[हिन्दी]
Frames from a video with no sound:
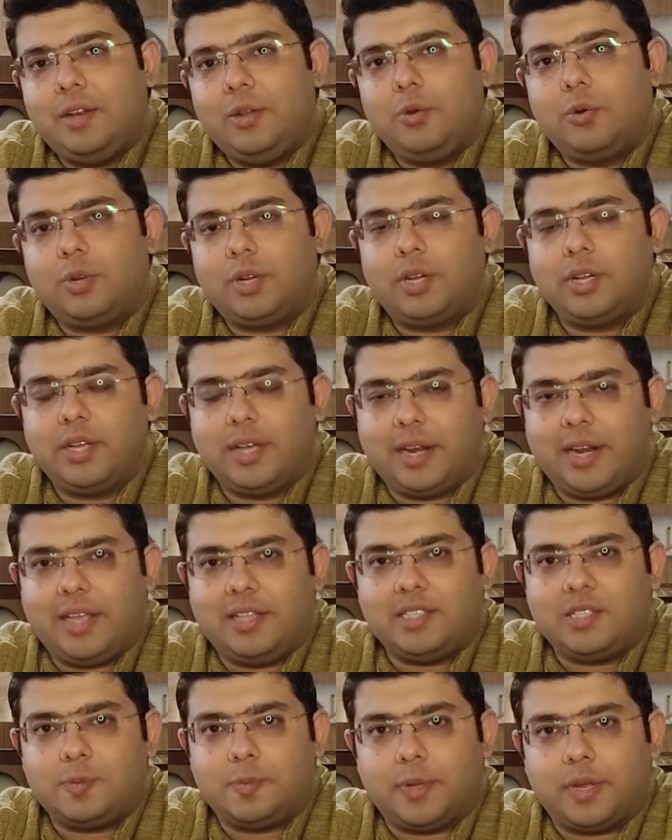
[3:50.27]
न्यूट्रल
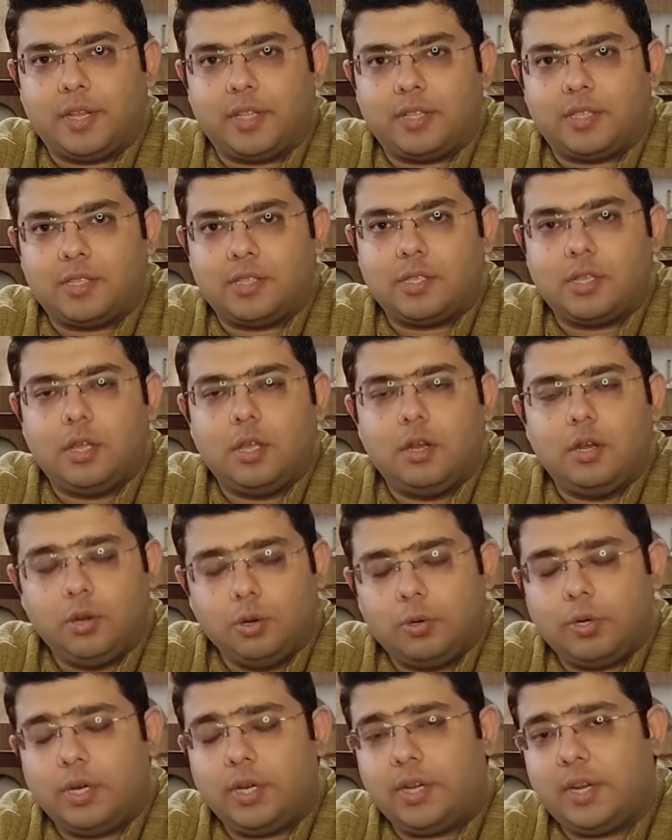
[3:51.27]
ग्रेन स्पिरिट्स
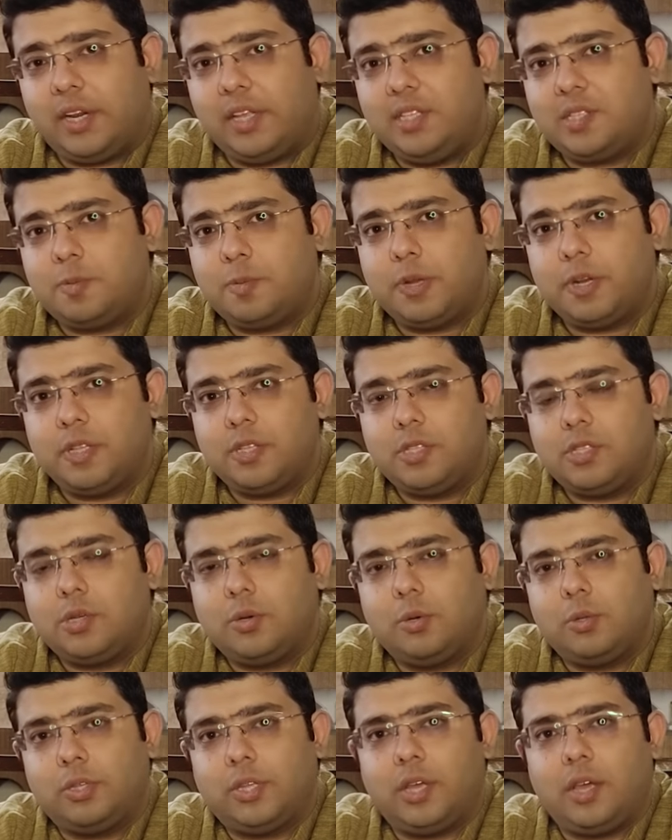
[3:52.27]
न्यूट्रल ग्रेन स्पिरिट्स
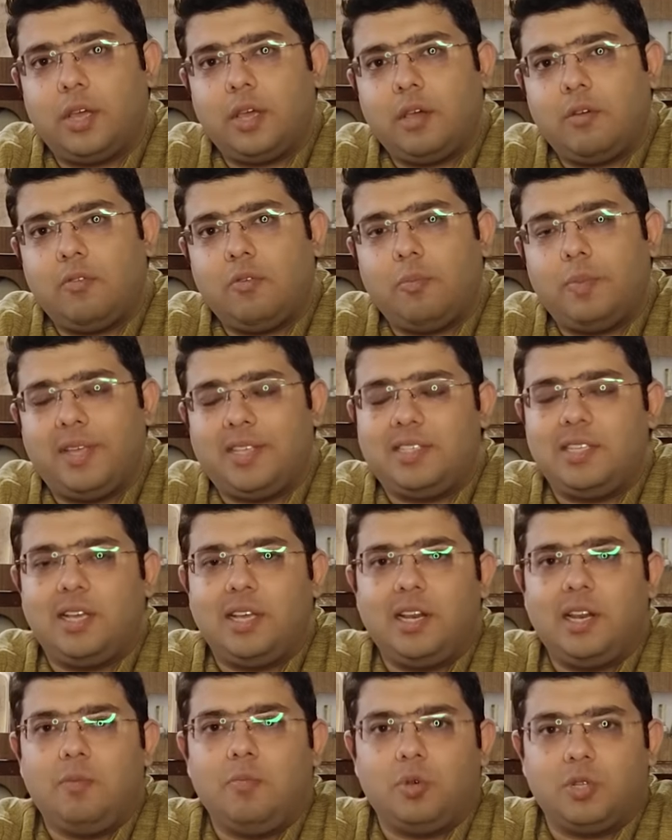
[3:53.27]
जो होते हैं वो
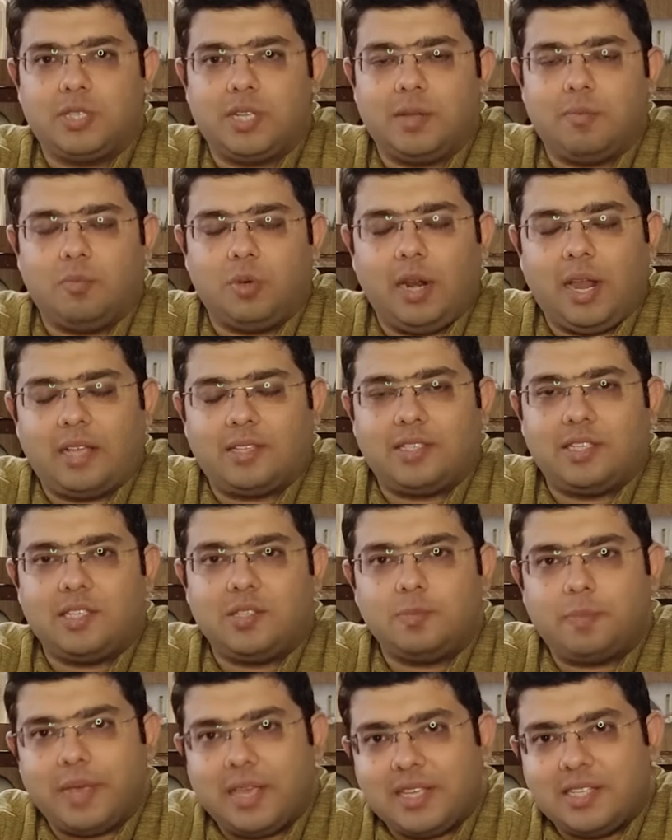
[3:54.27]
बेसिकली
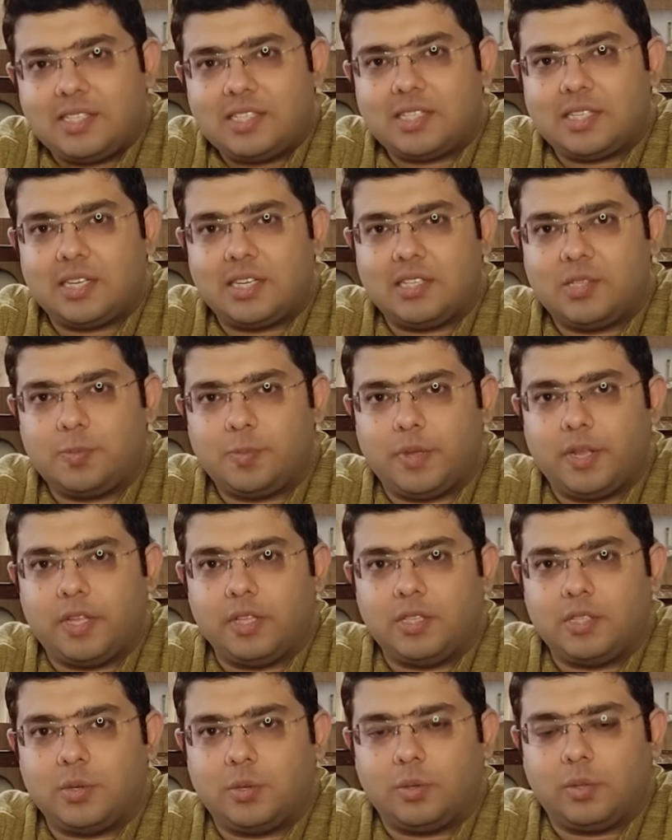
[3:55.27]
मोलासेस बेस्ड
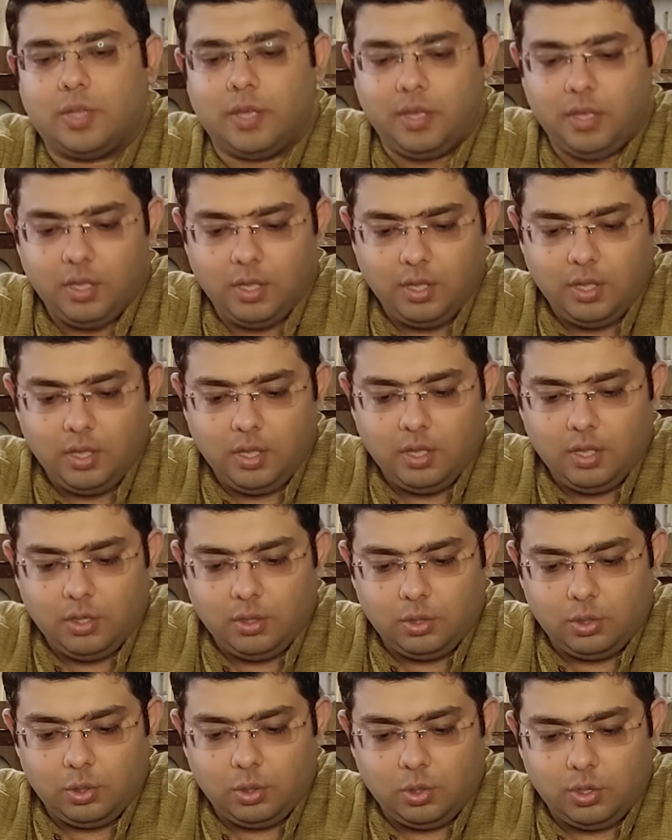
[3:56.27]
स्पिरिट्स होते हैं
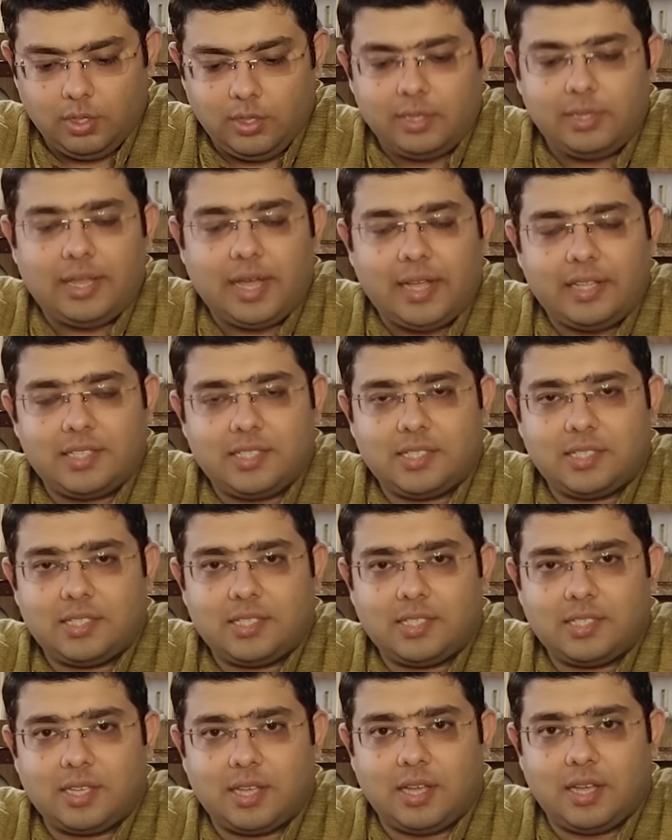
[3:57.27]
तो दैट्स
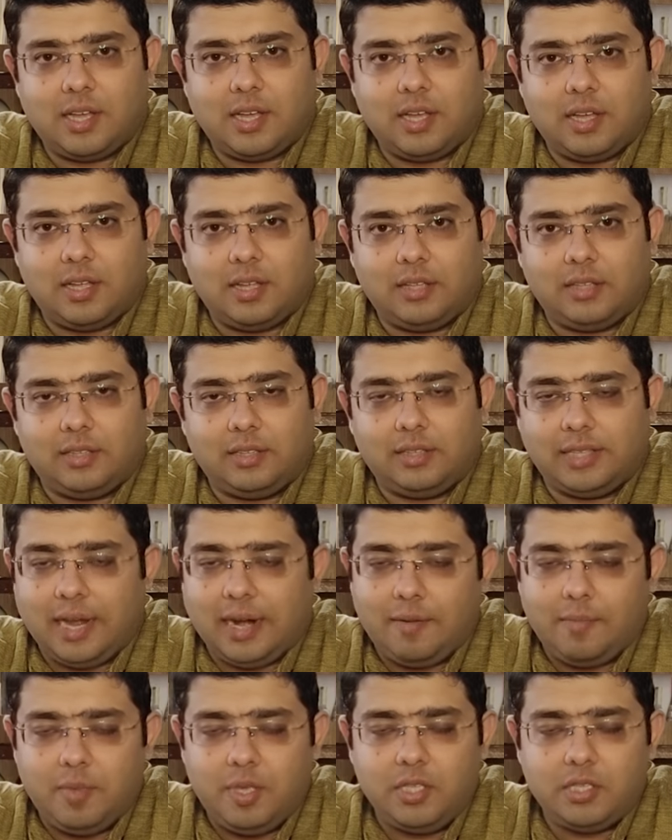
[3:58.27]

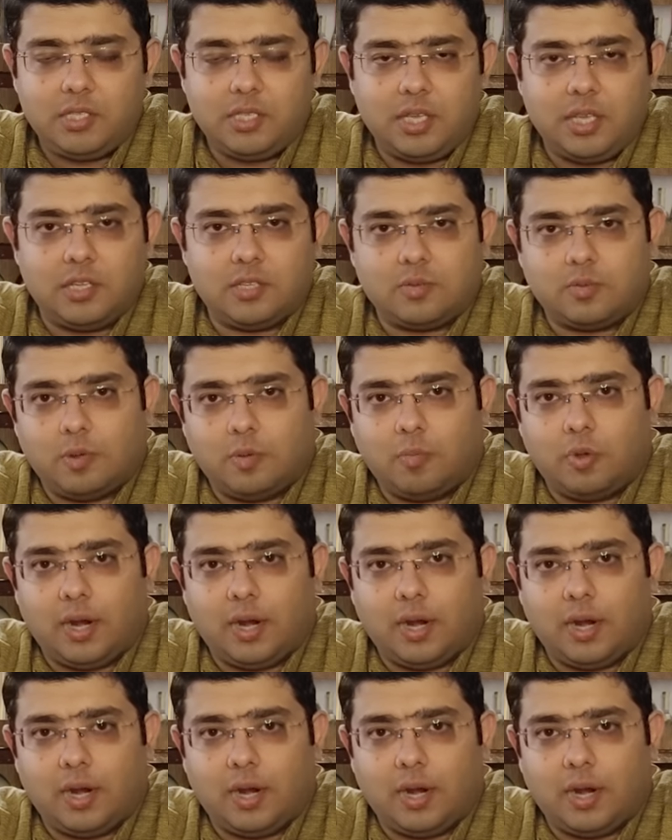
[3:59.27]
दैट मीन्स कि इसमें